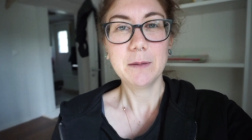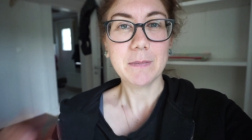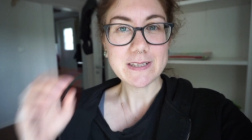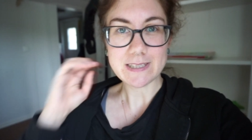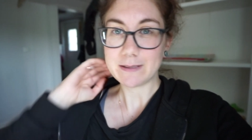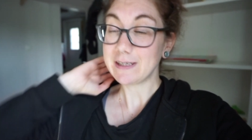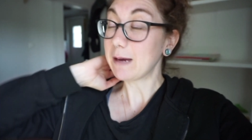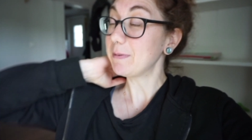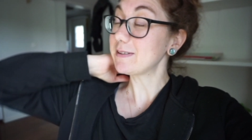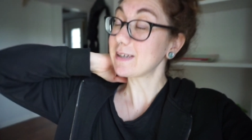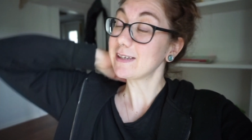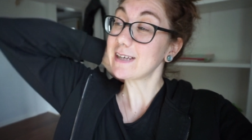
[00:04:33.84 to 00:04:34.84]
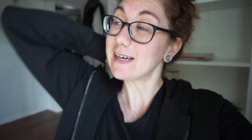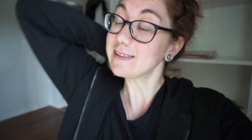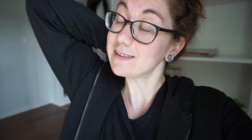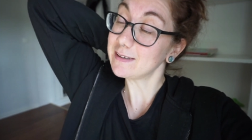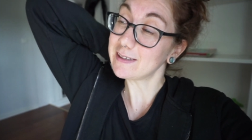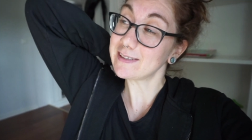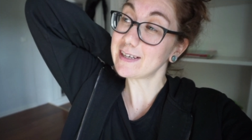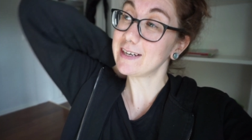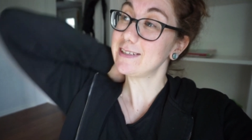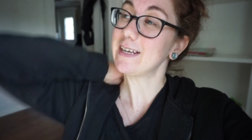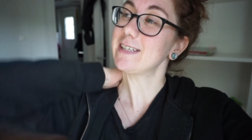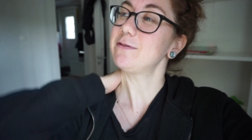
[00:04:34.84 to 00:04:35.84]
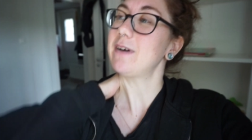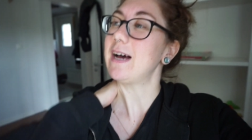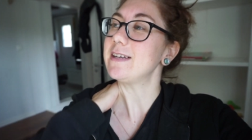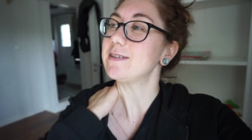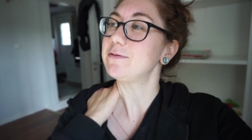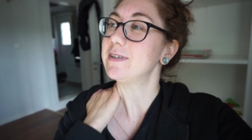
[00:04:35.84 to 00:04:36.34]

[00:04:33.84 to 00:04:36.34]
Mal sehen. Ich habe jetzt gesagt, äh, das ist eine Testphase.